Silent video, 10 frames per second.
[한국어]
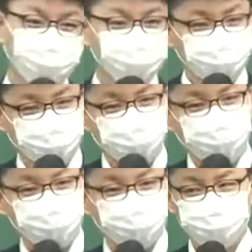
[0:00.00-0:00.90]
합리적
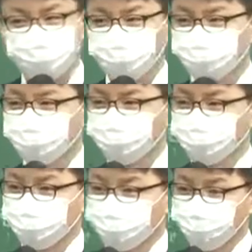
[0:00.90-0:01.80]
개인에 대한
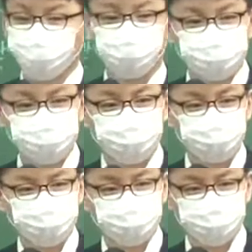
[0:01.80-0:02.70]
어떤 모형들이에요.
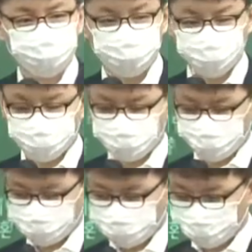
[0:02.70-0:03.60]
예,
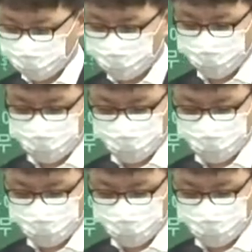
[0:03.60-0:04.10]
관료라는